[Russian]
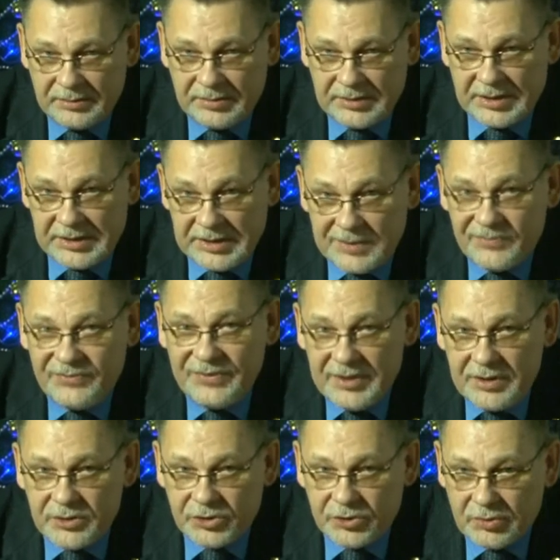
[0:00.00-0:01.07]
затем,
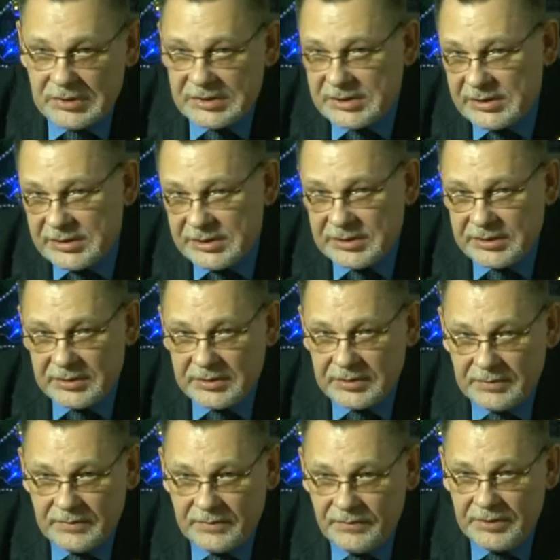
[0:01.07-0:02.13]
видя, что их слышат,
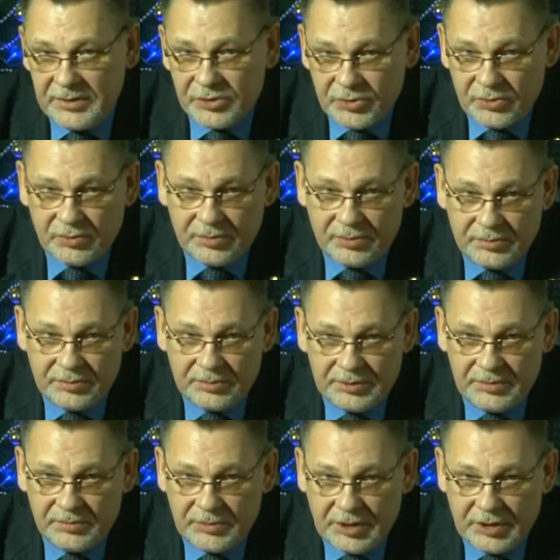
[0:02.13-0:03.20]
видя, что
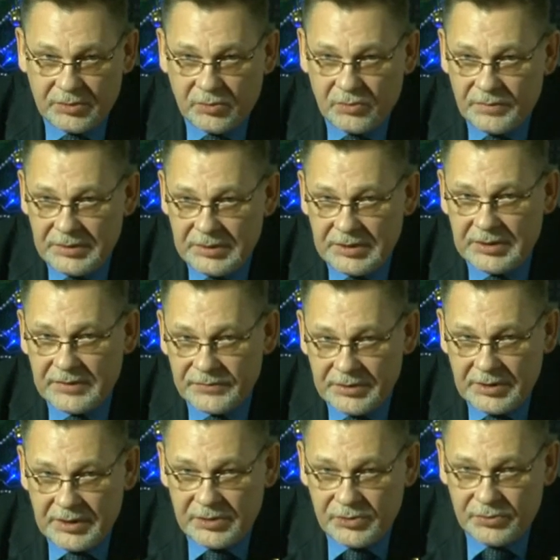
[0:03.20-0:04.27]
им готовы идти
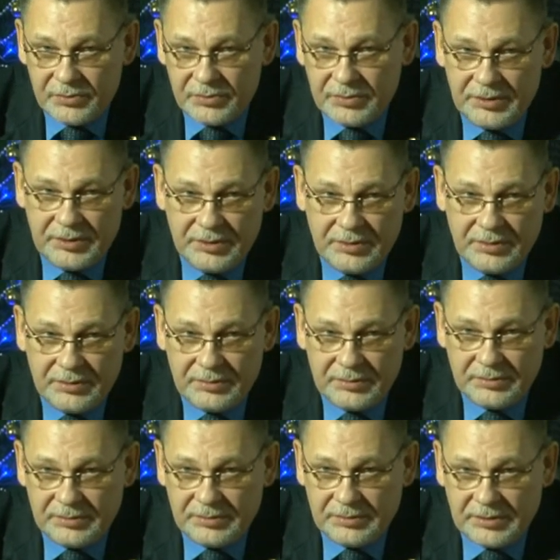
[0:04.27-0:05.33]
навстречу и
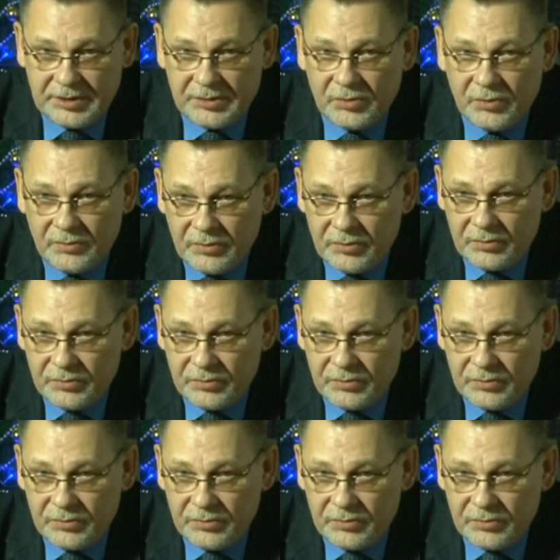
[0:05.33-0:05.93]
э, готовы